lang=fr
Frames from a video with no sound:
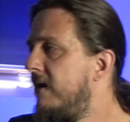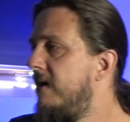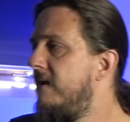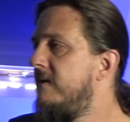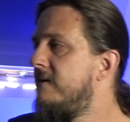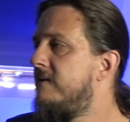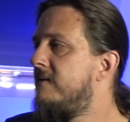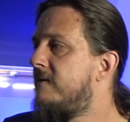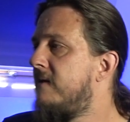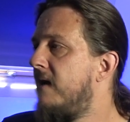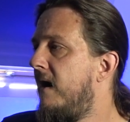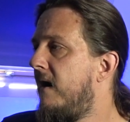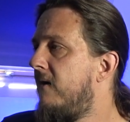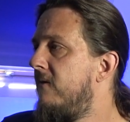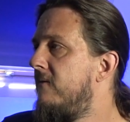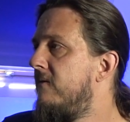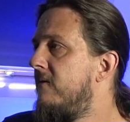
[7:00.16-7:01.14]
Et les
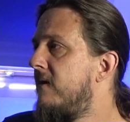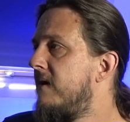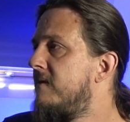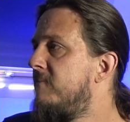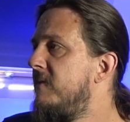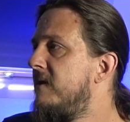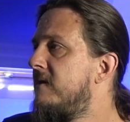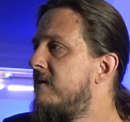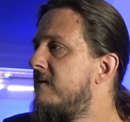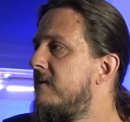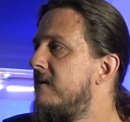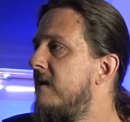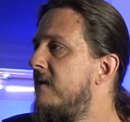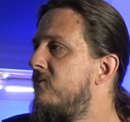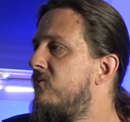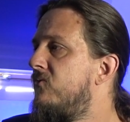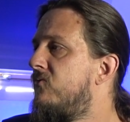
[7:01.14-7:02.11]
guitares euh, rythmiques, et
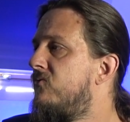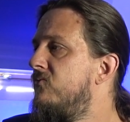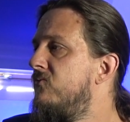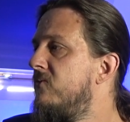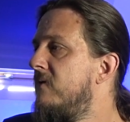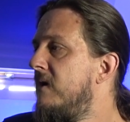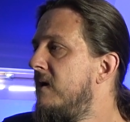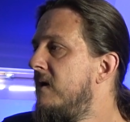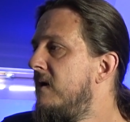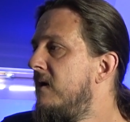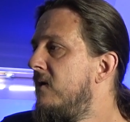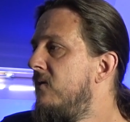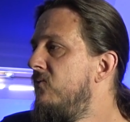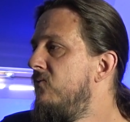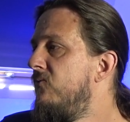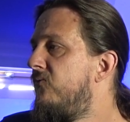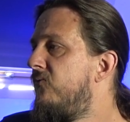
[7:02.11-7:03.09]
elles du coup,
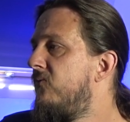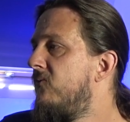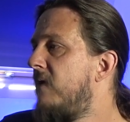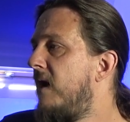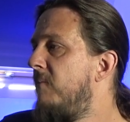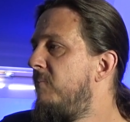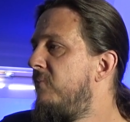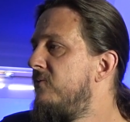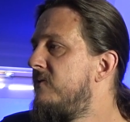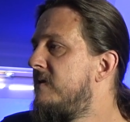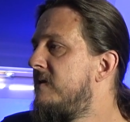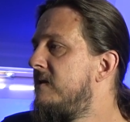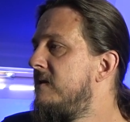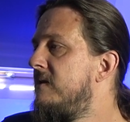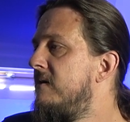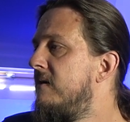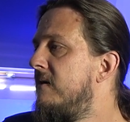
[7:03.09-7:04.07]
nous font un
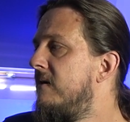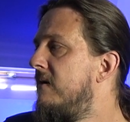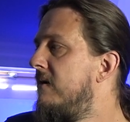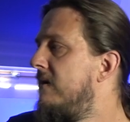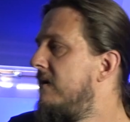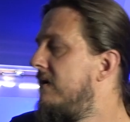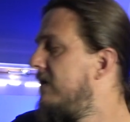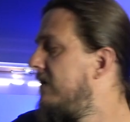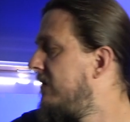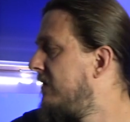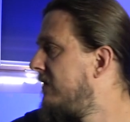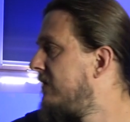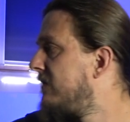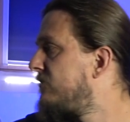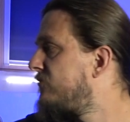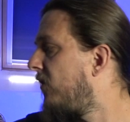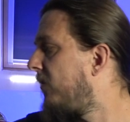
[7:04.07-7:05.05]
petit... Euh,
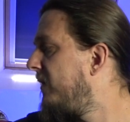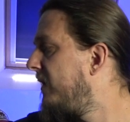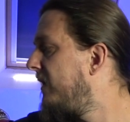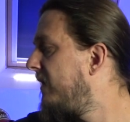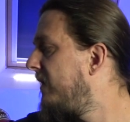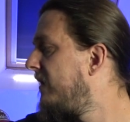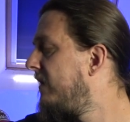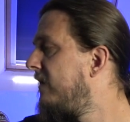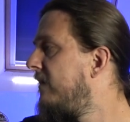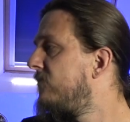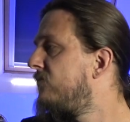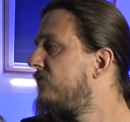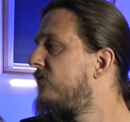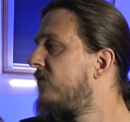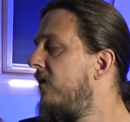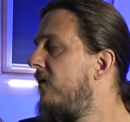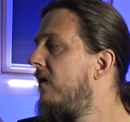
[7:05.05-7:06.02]
je remets,
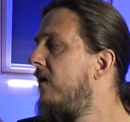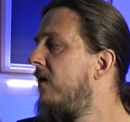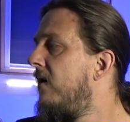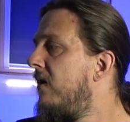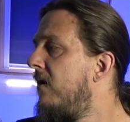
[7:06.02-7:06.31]
toute seule.